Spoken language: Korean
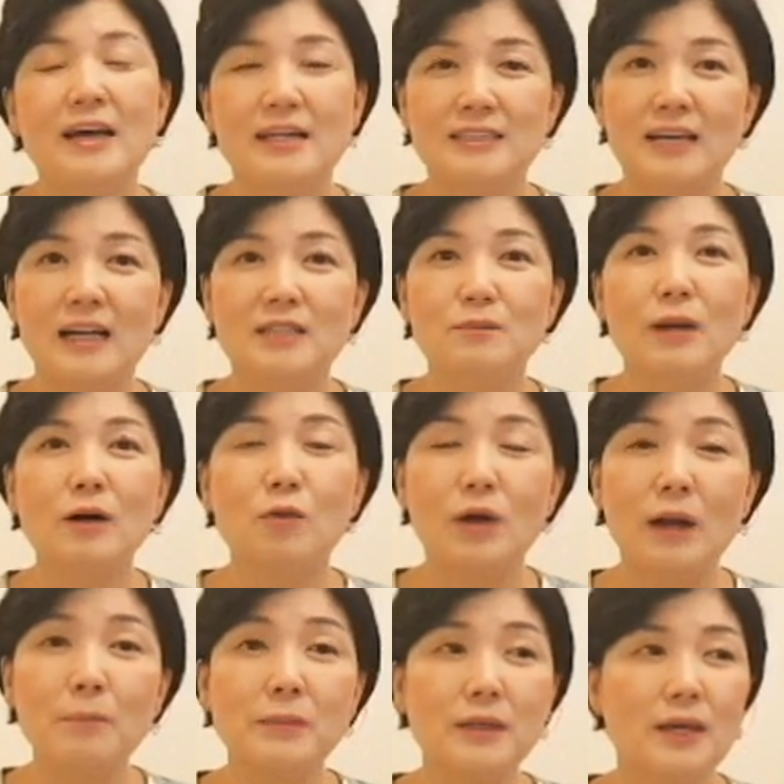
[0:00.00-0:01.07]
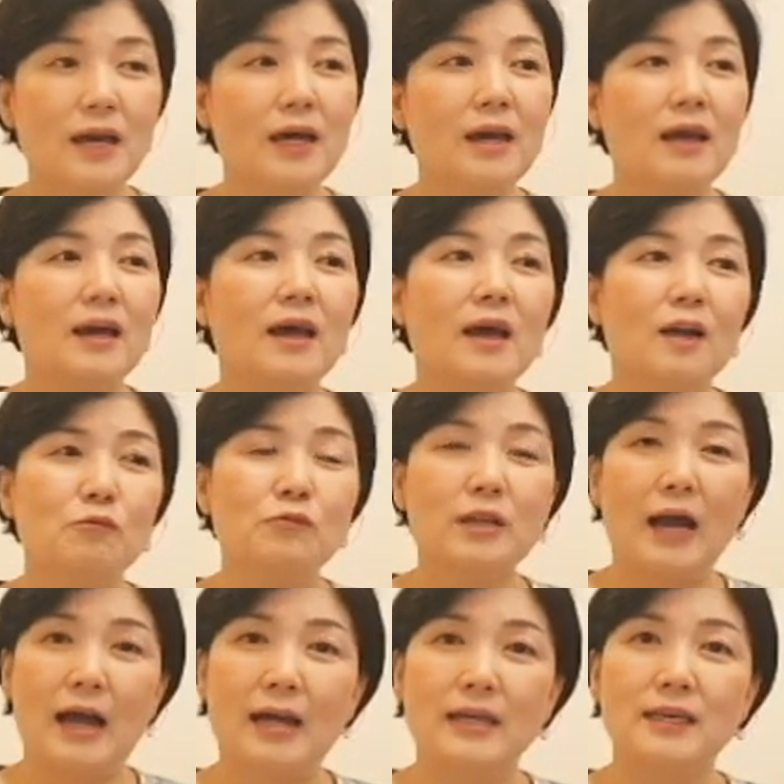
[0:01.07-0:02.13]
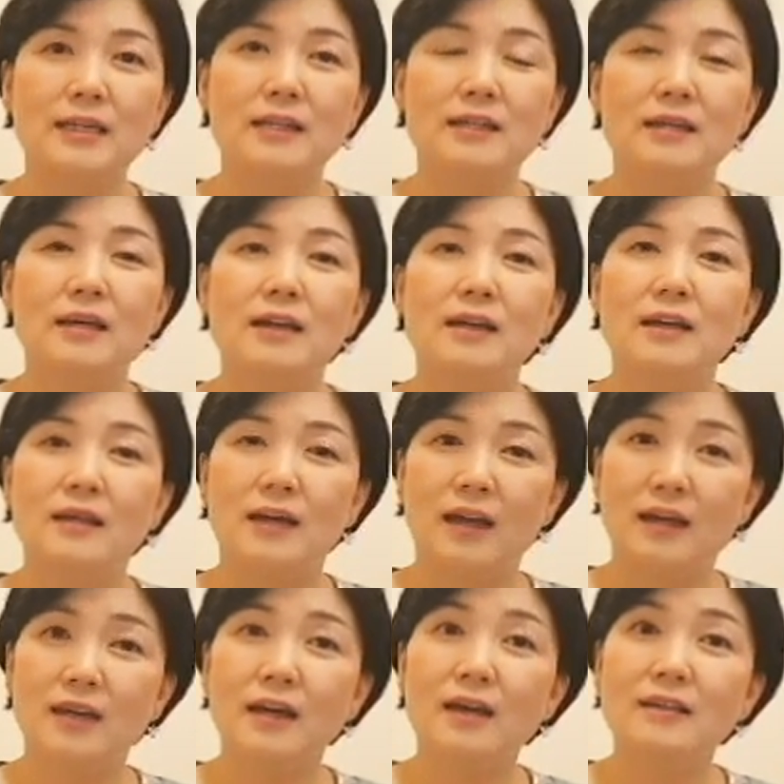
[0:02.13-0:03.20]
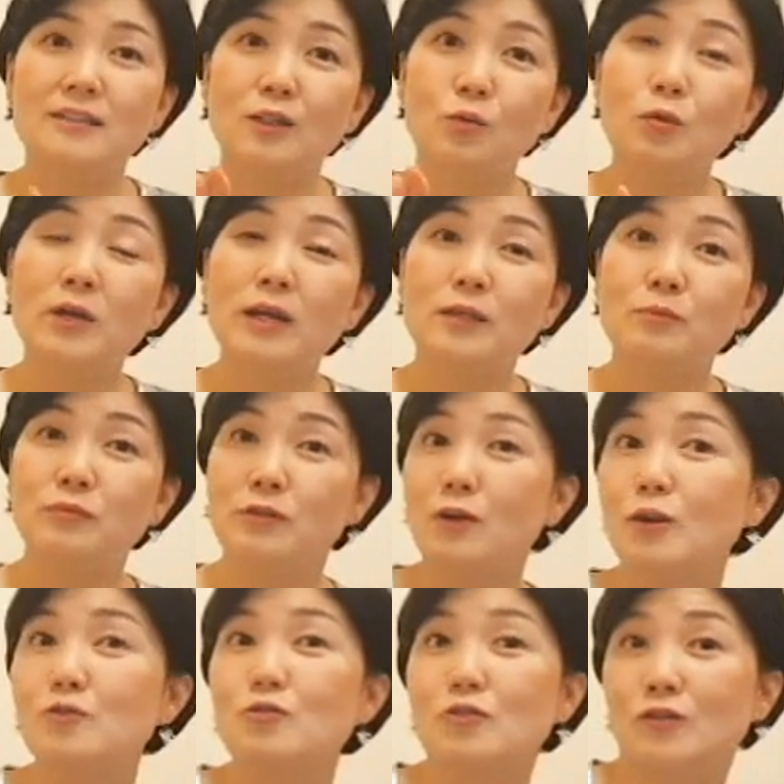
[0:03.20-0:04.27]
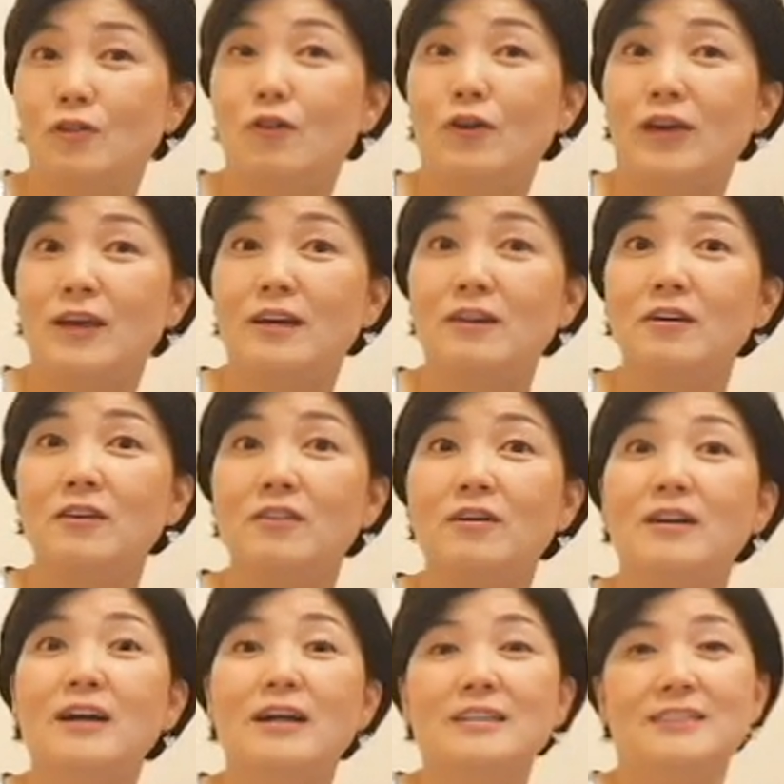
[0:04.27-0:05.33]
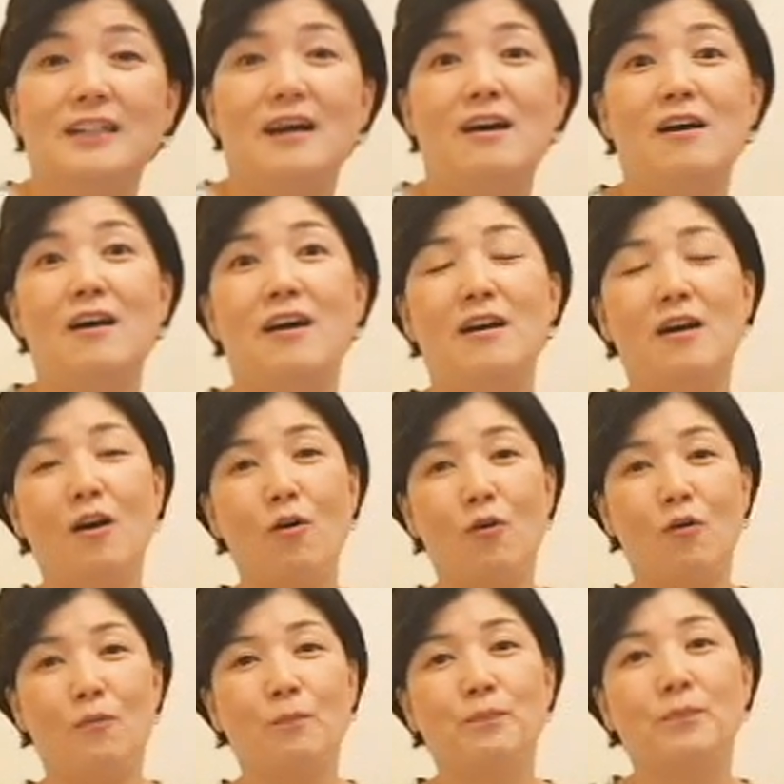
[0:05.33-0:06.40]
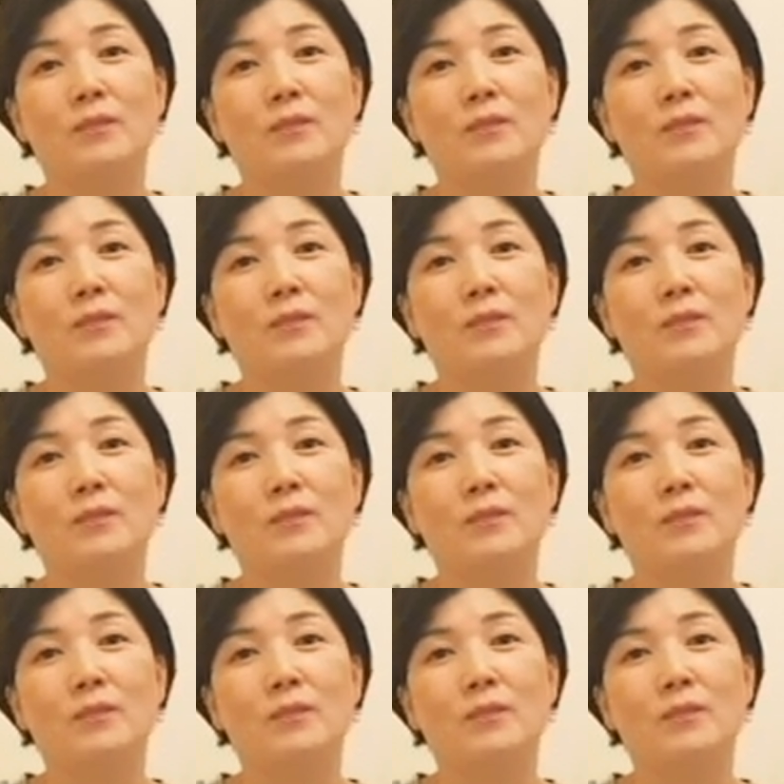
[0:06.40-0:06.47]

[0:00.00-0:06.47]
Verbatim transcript: 자 음악과 함께 우리 아이에게 이제 노래를 불러주는 거예요. 자 어,